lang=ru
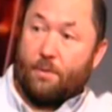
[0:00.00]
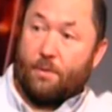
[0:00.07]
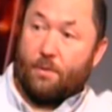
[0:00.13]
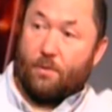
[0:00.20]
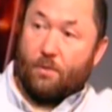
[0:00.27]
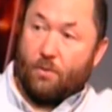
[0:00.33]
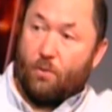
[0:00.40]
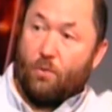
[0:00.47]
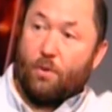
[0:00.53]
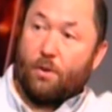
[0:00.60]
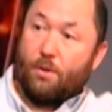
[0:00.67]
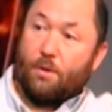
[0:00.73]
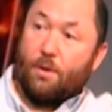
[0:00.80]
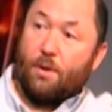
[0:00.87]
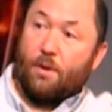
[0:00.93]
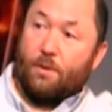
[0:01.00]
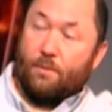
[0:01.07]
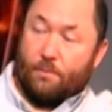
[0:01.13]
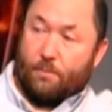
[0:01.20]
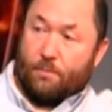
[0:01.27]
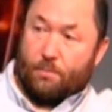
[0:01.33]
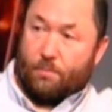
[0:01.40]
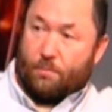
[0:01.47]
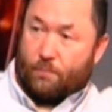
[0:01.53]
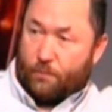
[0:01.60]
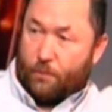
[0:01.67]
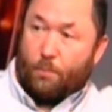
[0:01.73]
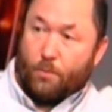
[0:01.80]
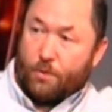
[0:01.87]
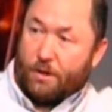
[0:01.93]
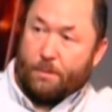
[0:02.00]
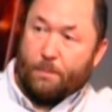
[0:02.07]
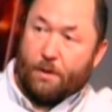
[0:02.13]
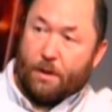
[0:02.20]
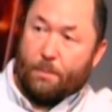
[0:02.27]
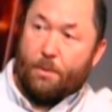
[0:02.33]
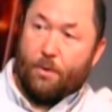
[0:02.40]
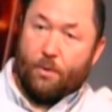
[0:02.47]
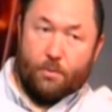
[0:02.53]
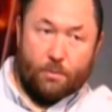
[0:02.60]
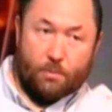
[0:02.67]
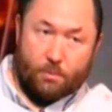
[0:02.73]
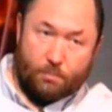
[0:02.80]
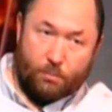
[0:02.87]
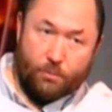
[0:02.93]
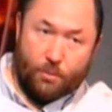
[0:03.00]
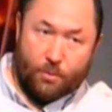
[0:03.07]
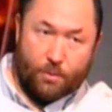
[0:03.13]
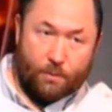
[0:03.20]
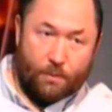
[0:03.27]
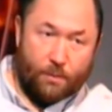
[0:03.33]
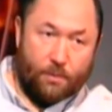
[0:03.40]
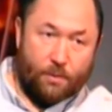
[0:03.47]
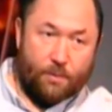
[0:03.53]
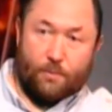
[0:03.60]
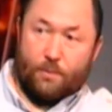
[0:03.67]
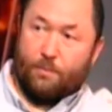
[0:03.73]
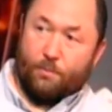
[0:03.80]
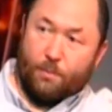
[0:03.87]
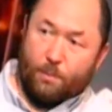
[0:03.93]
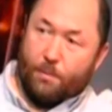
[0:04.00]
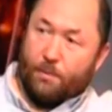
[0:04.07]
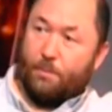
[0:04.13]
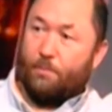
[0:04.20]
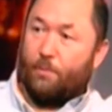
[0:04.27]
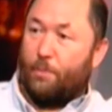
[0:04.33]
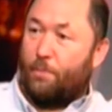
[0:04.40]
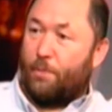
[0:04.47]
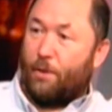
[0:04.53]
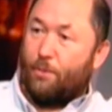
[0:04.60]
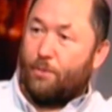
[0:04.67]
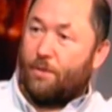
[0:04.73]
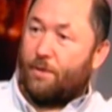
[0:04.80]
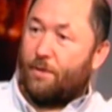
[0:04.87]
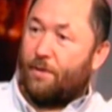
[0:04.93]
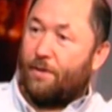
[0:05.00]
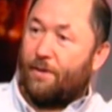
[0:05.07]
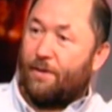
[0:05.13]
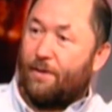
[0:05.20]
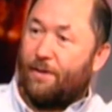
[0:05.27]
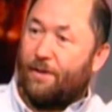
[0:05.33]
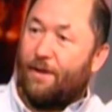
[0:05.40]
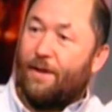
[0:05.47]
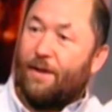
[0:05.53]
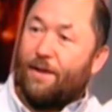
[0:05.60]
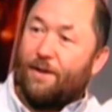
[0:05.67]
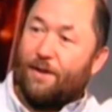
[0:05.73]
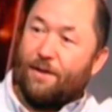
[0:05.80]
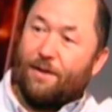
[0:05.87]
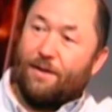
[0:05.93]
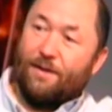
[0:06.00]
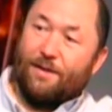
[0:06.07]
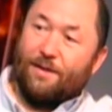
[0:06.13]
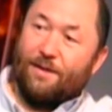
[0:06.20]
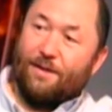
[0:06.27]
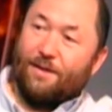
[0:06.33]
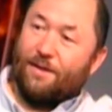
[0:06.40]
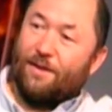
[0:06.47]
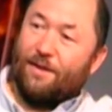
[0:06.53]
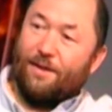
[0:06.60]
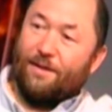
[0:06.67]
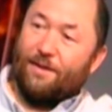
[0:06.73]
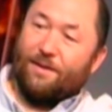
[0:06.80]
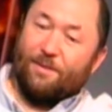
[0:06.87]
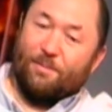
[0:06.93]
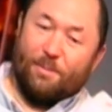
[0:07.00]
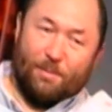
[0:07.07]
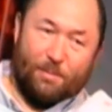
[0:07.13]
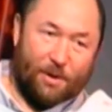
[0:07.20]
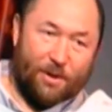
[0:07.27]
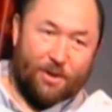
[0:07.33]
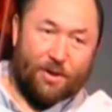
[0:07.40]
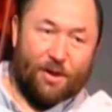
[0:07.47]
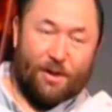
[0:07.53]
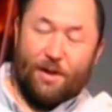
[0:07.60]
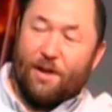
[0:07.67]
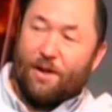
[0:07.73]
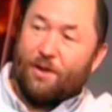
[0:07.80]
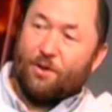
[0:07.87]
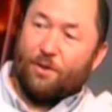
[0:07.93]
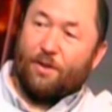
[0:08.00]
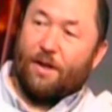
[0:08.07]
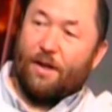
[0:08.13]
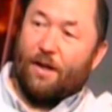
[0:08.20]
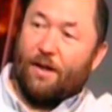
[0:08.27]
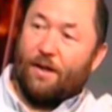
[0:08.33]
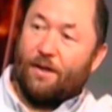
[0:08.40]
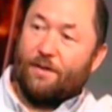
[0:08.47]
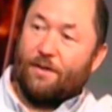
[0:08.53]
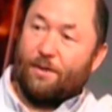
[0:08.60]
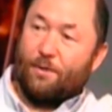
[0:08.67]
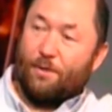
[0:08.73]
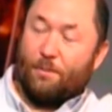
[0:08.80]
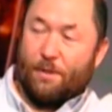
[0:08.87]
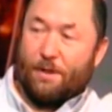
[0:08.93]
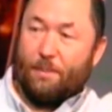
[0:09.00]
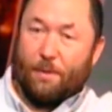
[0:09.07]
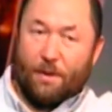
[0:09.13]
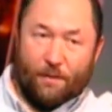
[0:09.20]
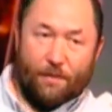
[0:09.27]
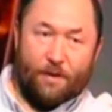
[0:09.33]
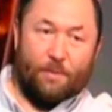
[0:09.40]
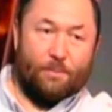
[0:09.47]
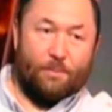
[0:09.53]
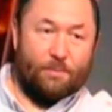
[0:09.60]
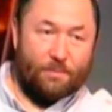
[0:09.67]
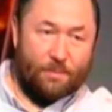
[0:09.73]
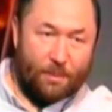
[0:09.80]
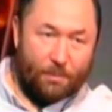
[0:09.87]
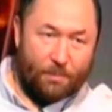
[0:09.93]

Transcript: э, город, в нем можно снимать Америку будущего. То есть угу. вот мне был мой продюсер, э, э, приезжал, Джон Келли, с которым мы снимали фильм